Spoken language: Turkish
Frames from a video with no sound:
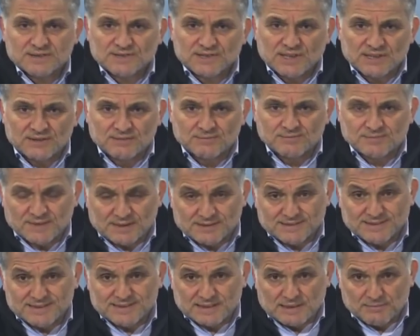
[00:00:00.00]
canım
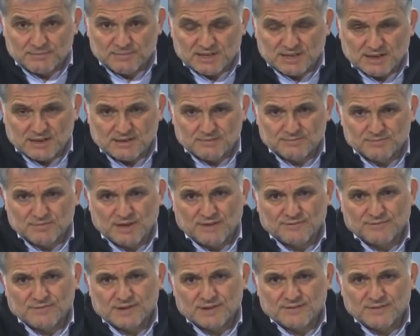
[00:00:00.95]
tadında bir takım
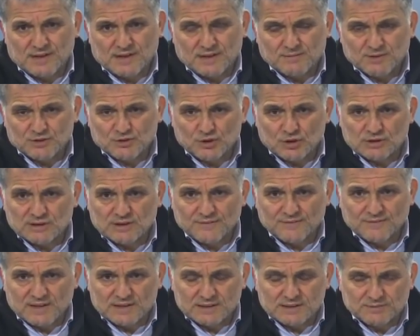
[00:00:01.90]
lafları var ama çok da
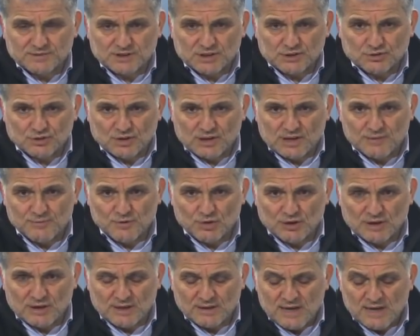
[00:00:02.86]
fazla bir şey
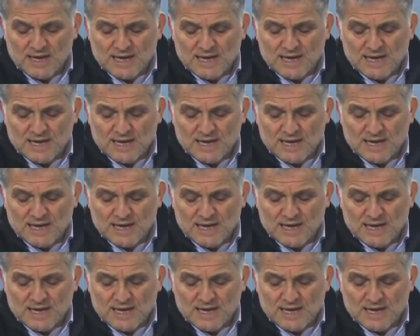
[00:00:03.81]
söylemiyorlar.